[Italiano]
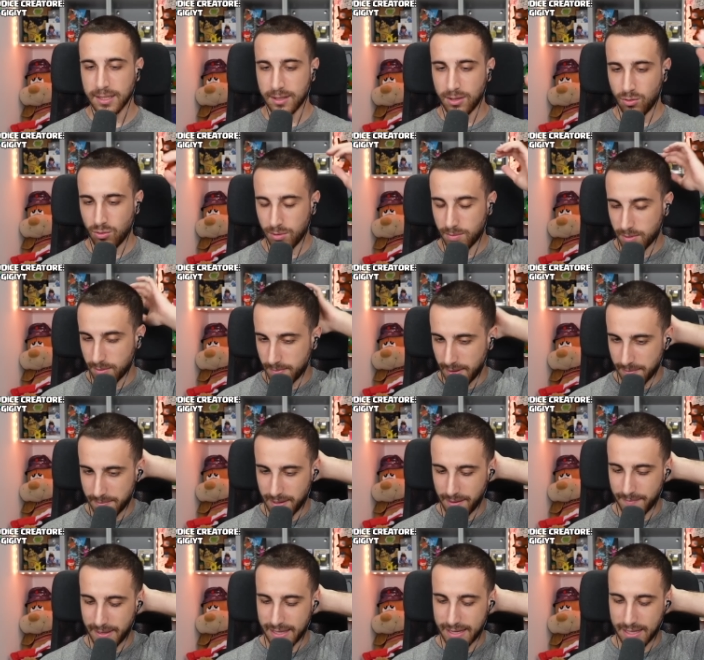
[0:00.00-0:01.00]
Lui
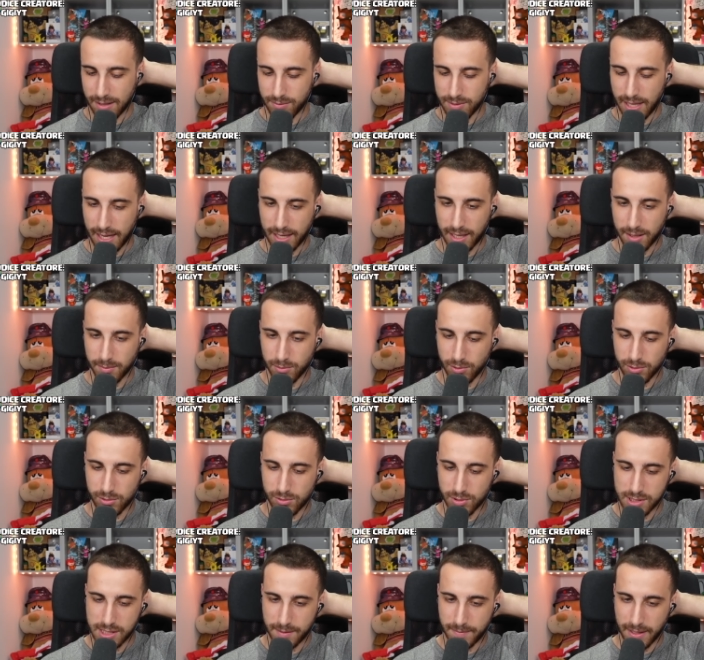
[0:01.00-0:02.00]
probabilmente ha un deck
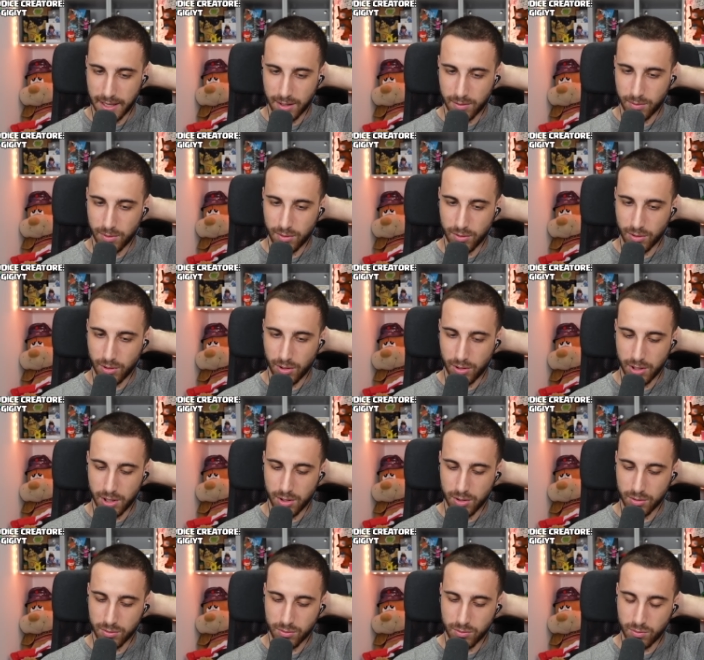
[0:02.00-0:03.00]
molto simile a quello che ho
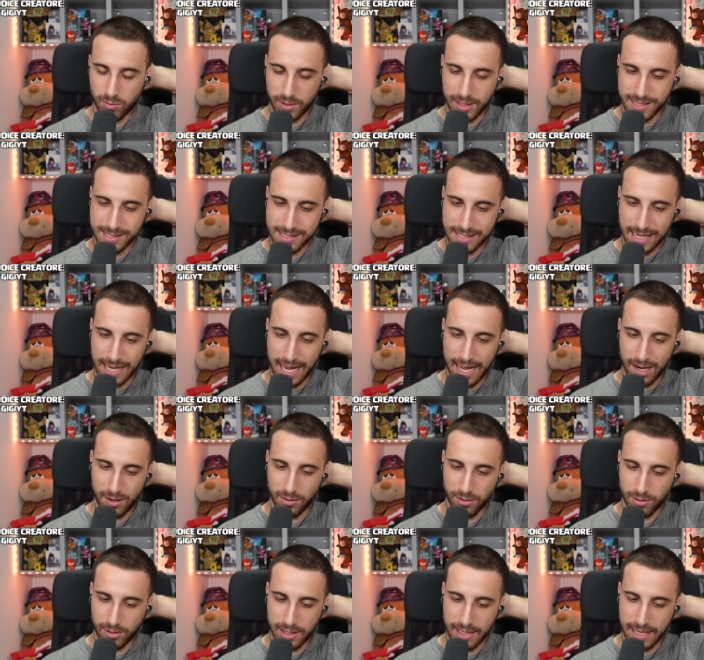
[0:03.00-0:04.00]
io con cui
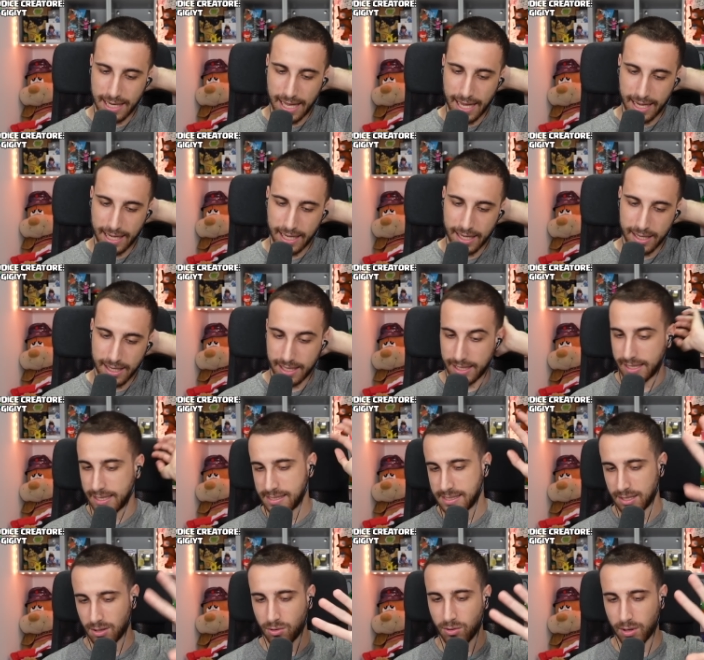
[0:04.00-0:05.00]
scalo le leghe,
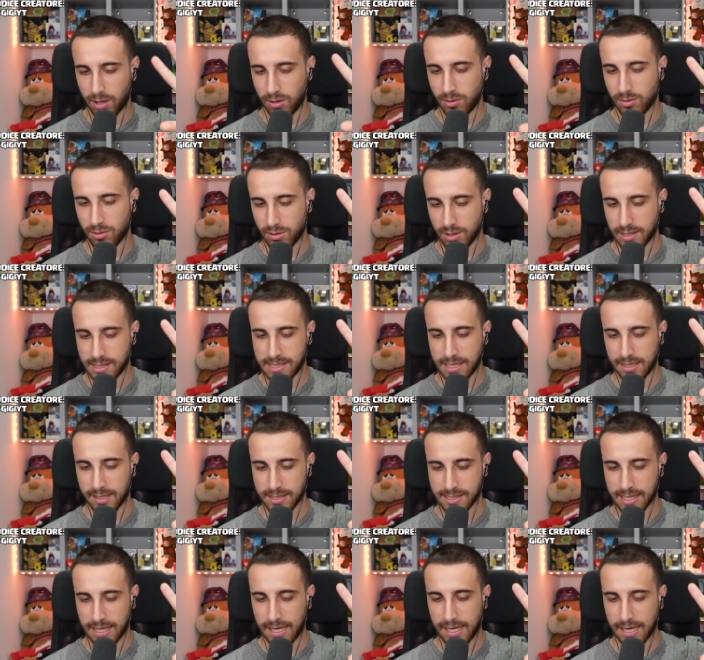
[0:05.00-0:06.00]
anche se ancora non ho iniziato a
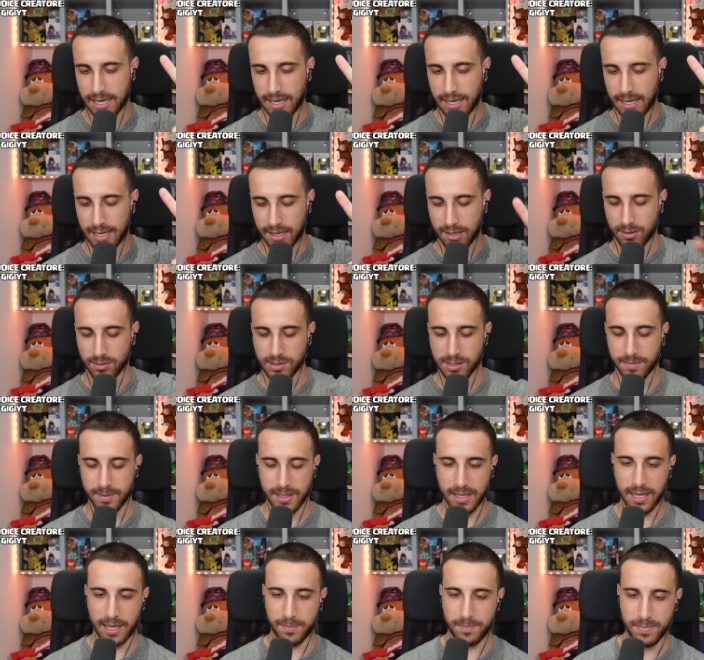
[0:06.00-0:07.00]
scalare le leghe, lo
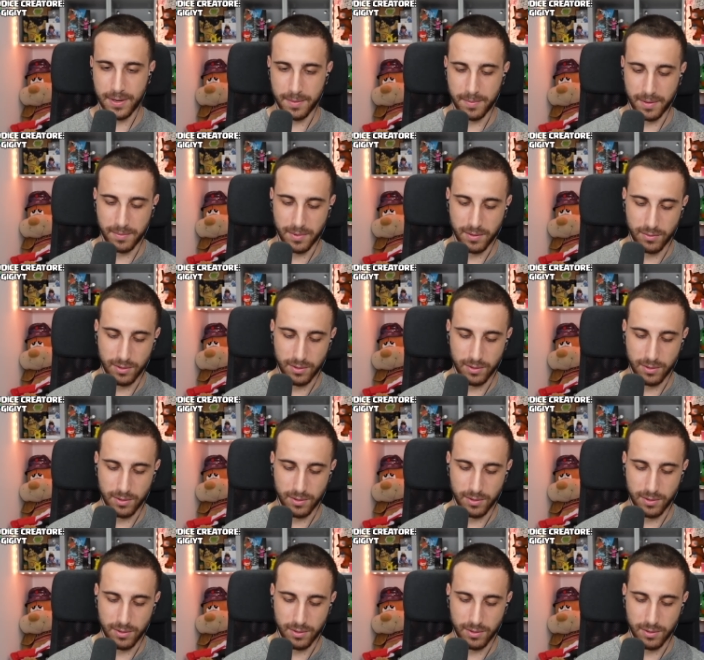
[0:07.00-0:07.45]
sapete che prima mi